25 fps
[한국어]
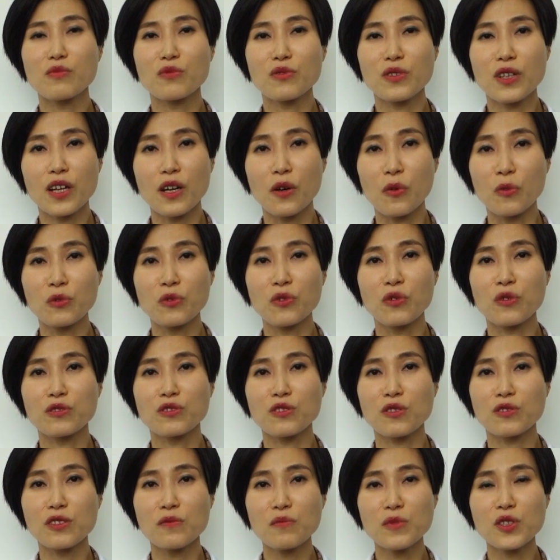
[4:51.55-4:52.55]
붕괴가 오는
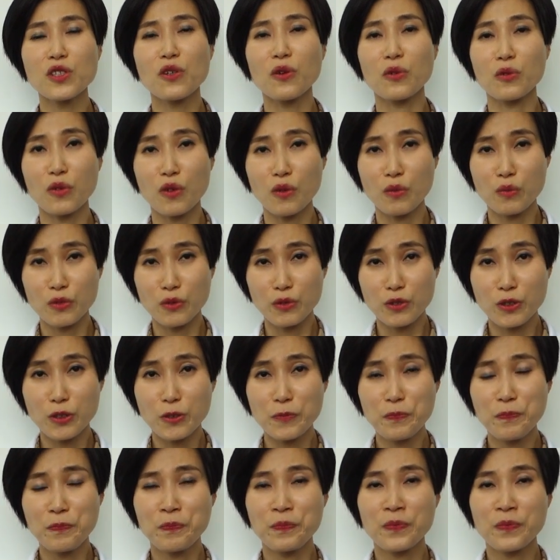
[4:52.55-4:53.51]
거죠. 심지어 어떤 분은